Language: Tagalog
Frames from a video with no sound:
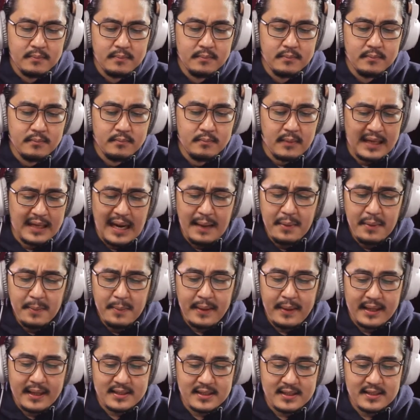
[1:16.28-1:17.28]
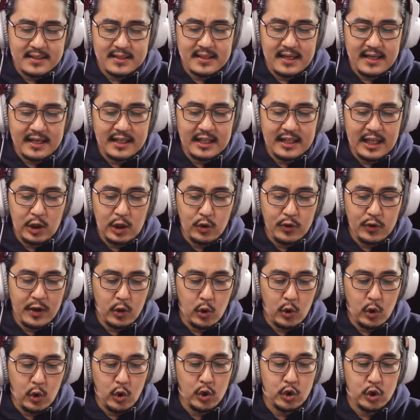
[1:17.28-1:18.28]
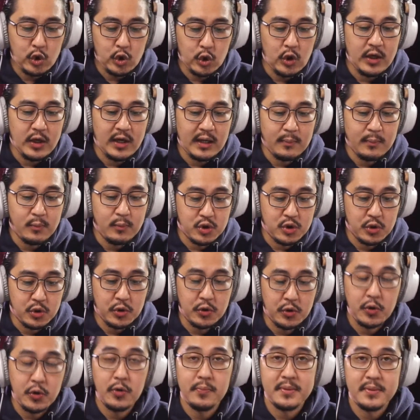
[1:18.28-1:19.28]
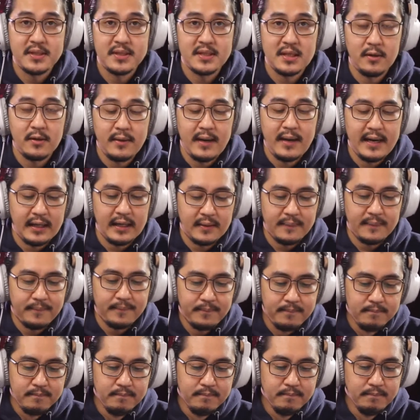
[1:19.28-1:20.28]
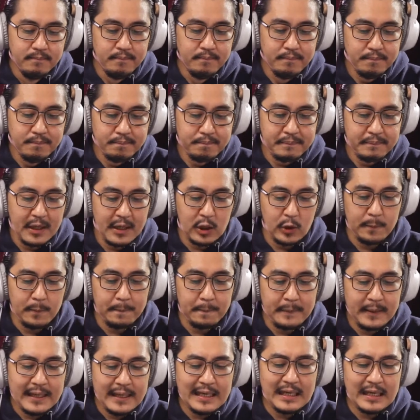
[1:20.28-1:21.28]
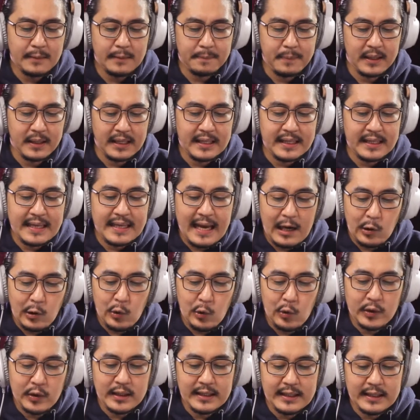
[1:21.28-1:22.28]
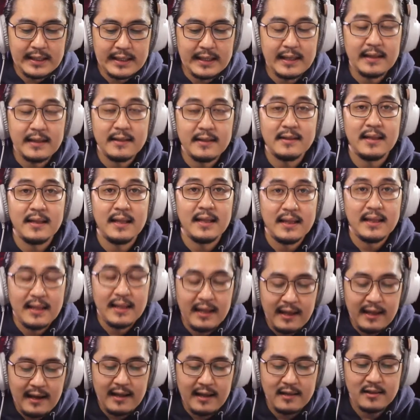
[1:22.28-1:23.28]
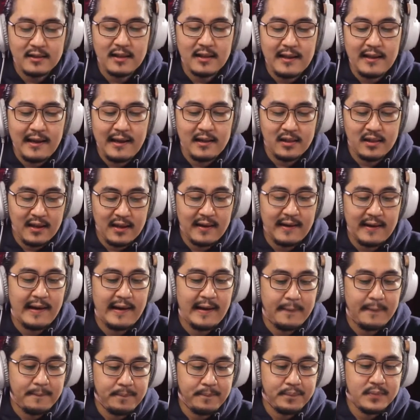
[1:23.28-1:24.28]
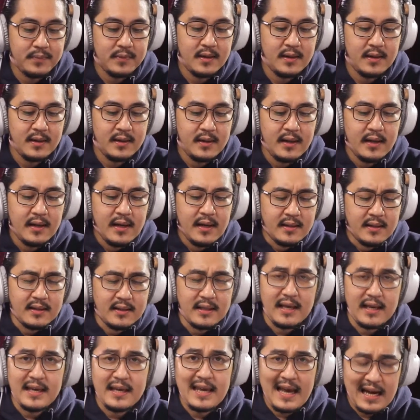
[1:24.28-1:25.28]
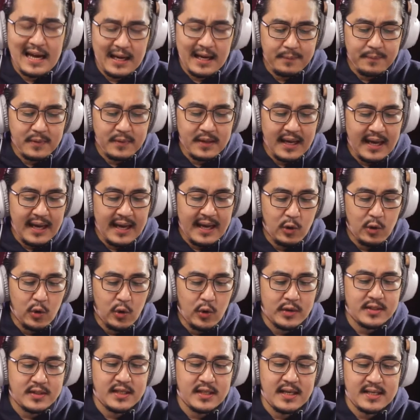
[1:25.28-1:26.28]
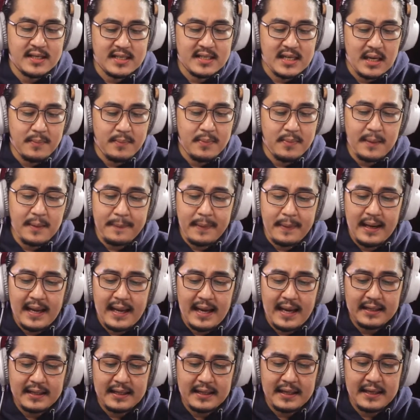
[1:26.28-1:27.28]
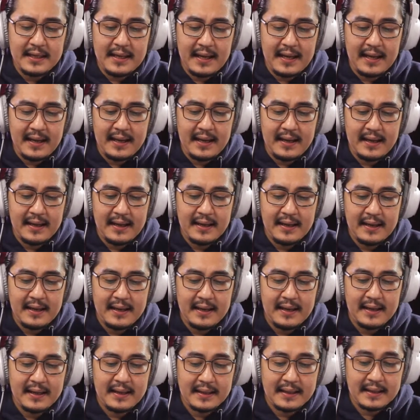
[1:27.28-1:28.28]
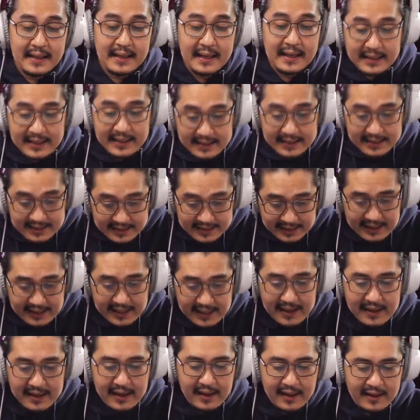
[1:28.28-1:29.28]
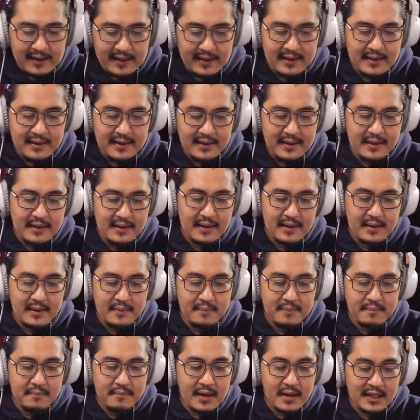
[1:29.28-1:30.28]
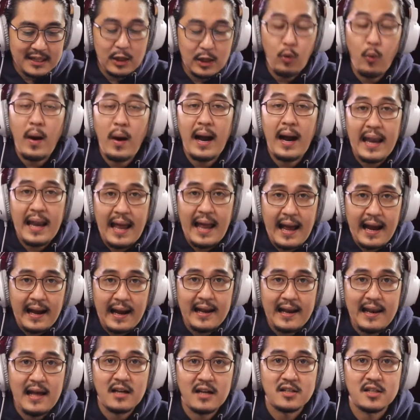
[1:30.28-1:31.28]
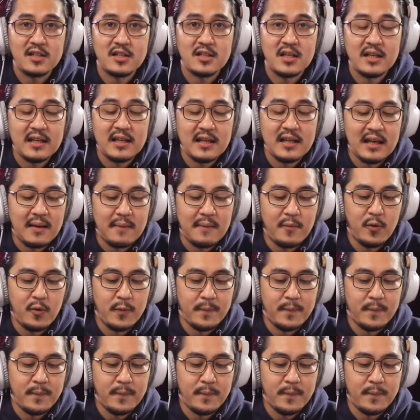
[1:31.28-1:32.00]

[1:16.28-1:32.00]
Maraming beses na hindi ko nakokontrol ang emosyon ko, Mr. Wright. Pero pilit pa rin niya akong iniintindi at tinatyaga. Niyayakap niya ako at sinasabi niya palagi na gagaling ka rin. Magtiwala ka lang sa sarili mo.